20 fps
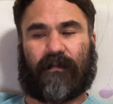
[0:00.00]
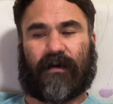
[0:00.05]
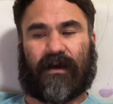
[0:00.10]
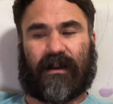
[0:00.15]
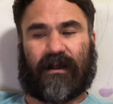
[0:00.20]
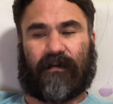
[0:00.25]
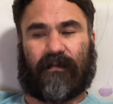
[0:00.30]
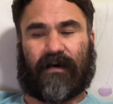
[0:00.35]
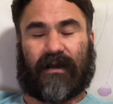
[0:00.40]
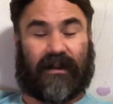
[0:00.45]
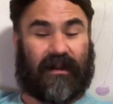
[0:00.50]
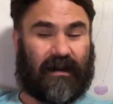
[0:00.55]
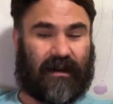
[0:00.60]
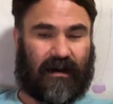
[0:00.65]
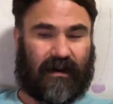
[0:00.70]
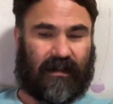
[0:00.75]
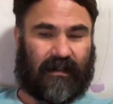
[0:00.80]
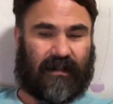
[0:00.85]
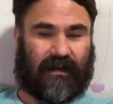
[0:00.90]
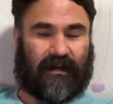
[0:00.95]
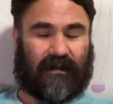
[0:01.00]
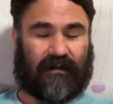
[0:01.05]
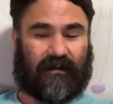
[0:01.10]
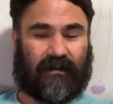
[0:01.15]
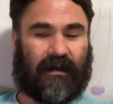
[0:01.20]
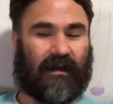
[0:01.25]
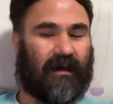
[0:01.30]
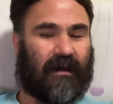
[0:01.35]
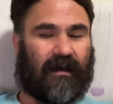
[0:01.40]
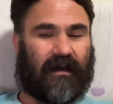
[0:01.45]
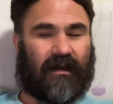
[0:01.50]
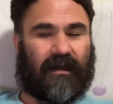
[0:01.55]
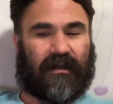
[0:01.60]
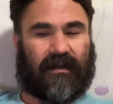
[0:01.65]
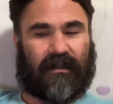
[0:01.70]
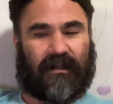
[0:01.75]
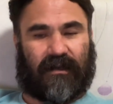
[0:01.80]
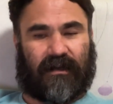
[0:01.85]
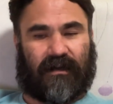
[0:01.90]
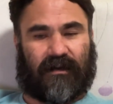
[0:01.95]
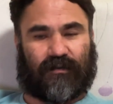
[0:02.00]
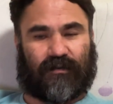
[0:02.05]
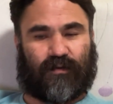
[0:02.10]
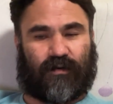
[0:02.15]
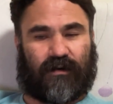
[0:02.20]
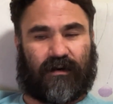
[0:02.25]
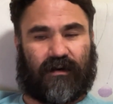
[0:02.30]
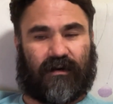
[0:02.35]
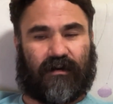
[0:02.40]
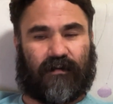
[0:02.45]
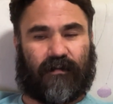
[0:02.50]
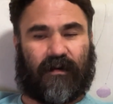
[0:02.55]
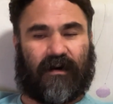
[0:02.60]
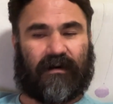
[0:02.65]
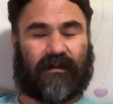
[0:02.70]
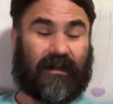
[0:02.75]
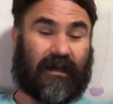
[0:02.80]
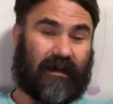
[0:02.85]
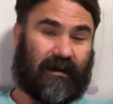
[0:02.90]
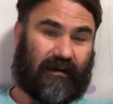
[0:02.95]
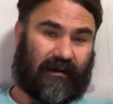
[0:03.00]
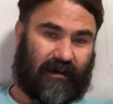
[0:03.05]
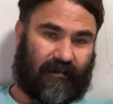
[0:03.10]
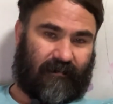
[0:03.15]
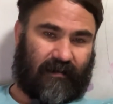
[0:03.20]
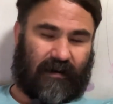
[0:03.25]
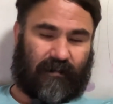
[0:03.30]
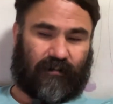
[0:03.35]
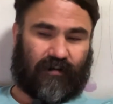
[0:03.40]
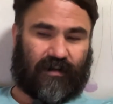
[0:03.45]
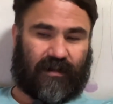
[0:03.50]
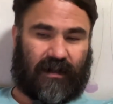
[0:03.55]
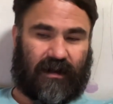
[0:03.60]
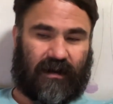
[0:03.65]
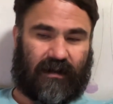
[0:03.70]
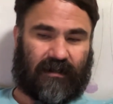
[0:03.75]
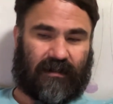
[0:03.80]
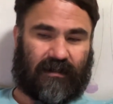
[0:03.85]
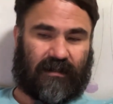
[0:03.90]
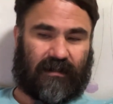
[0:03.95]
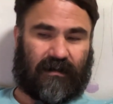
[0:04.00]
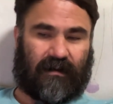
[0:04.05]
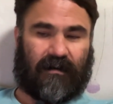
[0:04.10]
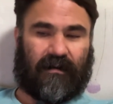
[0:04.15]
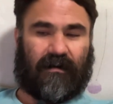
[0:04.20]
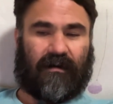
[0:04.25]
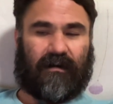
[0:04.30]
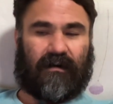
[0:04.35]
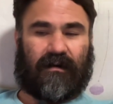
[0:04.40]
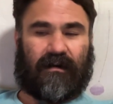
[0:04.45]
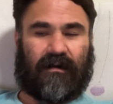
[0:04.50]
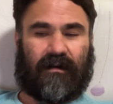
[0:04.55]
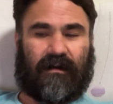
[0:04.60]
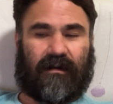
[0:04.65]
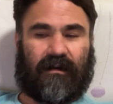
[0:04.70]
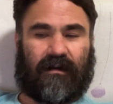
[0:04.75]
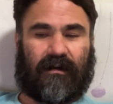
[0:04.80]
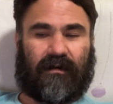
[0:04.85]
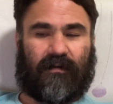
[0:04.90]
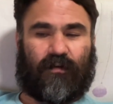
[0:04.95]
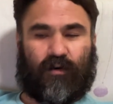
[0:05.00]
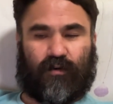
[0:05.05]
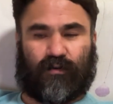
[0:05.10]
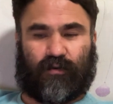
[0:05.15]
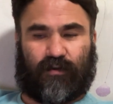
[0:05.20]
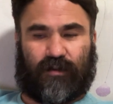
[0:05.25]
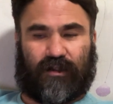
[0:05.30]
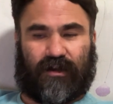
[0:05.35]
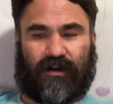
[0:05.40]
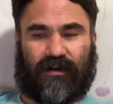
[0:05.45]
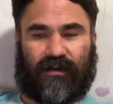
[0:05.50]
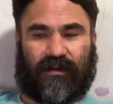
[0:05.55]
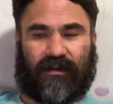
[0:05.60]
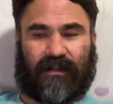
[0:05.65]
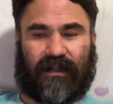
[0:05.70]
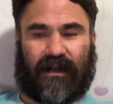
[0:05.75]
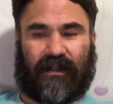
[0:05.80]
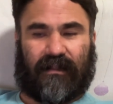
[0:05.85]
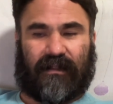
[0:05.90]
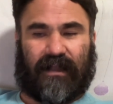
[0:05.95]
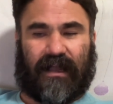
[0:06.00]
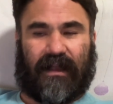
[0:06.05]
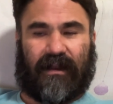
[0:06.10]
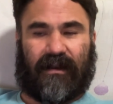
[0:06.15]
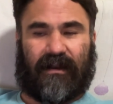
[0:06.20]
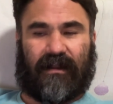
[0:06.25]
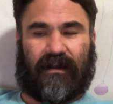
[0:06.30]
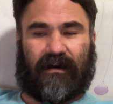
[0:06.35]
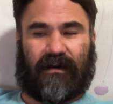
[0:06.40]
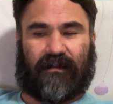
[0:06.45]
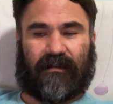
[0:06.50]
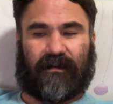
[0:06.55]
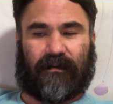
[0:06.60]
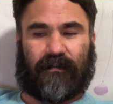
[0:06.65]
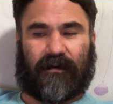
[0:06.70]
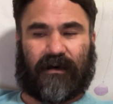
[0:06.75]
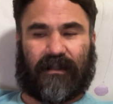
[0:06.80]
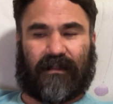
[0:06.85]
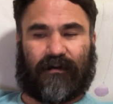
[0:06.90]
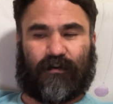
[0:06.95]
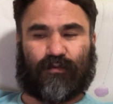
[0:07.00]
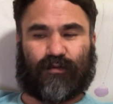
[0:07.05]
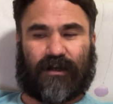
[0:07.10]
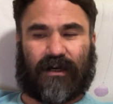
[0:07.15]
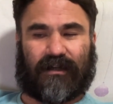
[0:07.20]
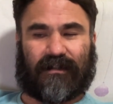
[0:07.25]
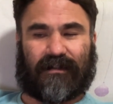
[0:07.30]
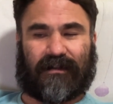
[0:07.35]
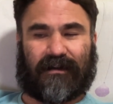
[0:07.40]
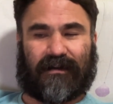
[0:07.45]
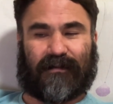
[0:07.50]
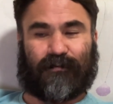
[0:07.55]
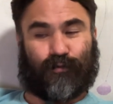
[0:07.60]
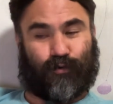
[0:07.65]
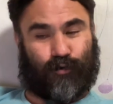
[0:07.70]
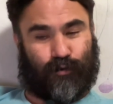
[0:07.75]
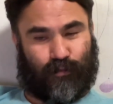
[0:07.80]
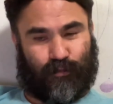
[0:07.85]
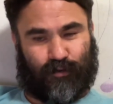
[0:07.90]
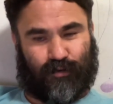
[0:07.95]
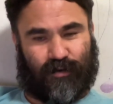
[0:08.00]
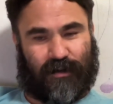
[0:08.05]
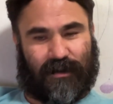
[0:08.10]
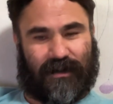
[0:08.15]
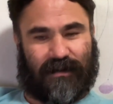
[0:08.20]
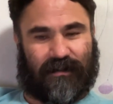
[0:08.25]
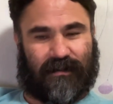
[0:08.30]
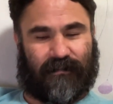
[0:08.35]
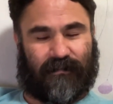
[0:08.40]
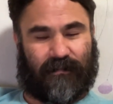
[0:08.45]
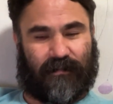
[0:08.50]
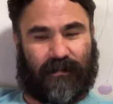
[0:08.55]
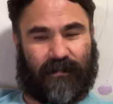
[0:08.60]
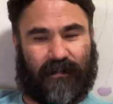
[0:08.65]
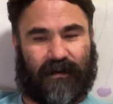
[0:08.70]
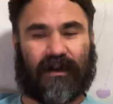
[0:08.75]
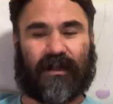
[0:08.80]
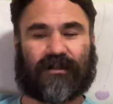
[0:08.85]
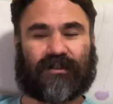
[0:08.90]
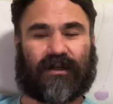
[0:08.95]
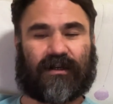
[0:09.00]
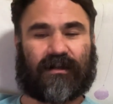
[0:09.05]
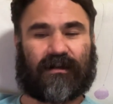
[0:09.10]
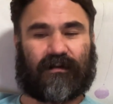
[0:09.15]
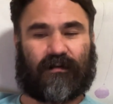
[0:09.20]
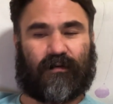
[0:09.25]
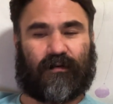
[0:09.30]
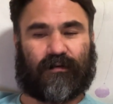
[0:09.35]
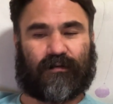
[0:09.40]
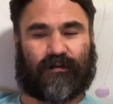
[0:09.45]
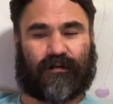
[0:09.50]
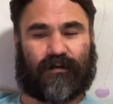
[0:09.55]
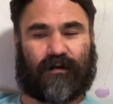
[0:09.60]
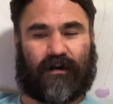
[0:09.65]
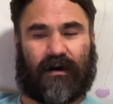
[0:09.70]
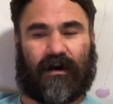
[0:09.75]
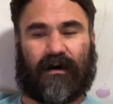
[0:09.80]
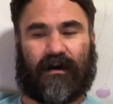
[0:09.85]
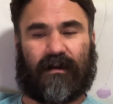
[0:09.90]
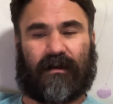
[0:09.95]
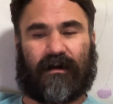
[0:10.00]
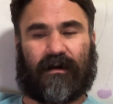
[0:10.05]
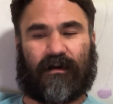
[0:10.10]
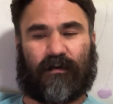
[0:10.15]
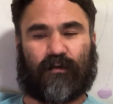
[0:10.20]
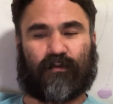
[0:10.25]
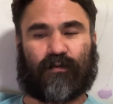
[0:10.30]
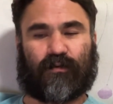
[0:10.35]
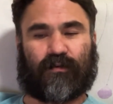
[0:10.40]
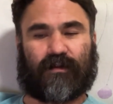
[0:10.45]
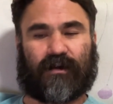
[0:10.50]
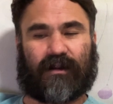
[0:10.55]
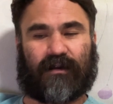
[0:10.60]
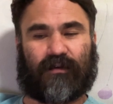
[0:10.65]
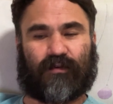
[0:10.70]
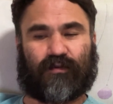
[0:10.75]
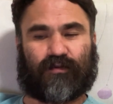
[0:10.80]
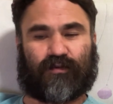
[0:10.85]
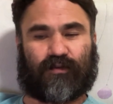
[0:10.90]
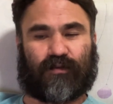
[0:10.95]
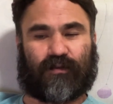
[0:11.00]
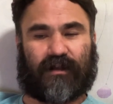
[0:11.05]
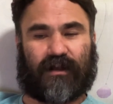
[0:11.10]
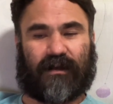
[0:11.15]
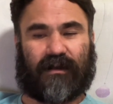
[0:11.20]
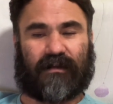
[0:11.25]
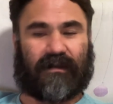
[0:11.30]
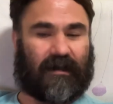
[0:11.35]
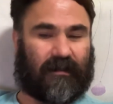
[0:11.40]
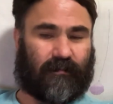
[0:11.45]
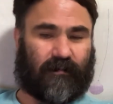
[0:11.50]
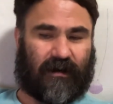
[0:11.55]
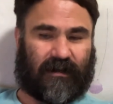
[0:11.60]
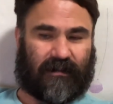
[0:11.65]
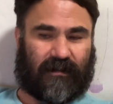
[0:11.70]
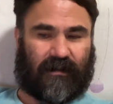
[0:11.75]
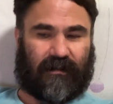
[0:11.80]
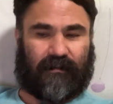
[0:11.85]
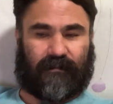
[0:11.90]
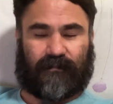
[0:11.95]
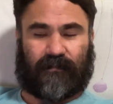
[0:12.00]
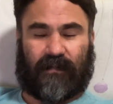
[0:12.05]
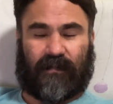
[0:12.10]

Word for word: beraber ilerlediler. İki dakika sonra ırmağın kenarına varmışlar. Odun yığınından 50 adım kadar uzakta durmuşlardı. Raja'nın ölüsü hala odunların üstünde yatmaktaydı.